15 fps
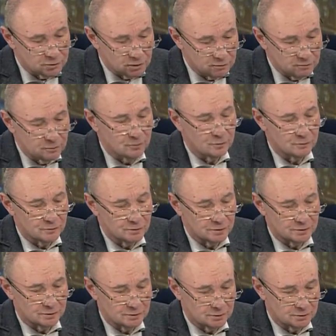слава богу,
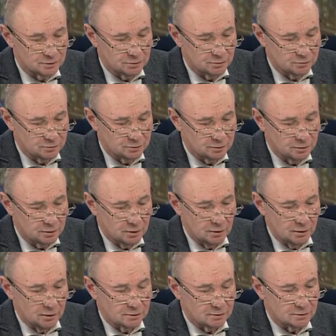есть эти люди.
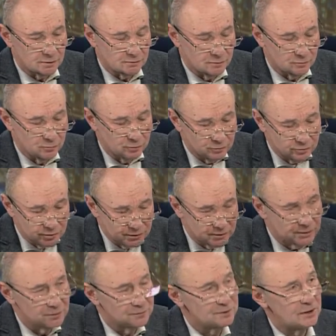Слава богу,
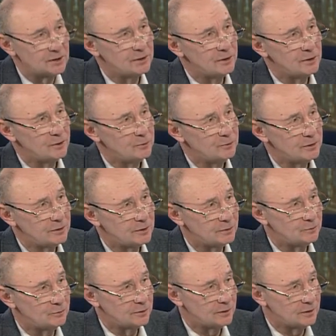есть всякие люди,
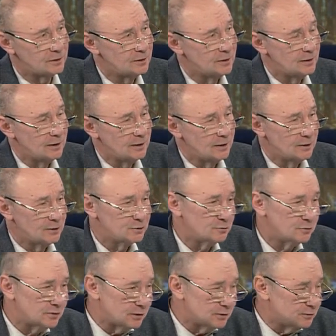которые
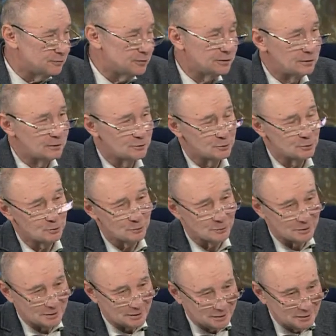что-то двигают,
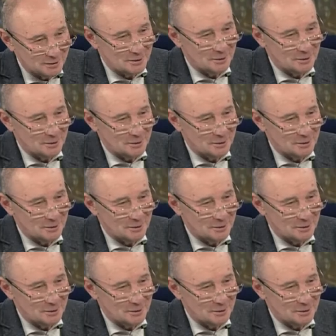что-то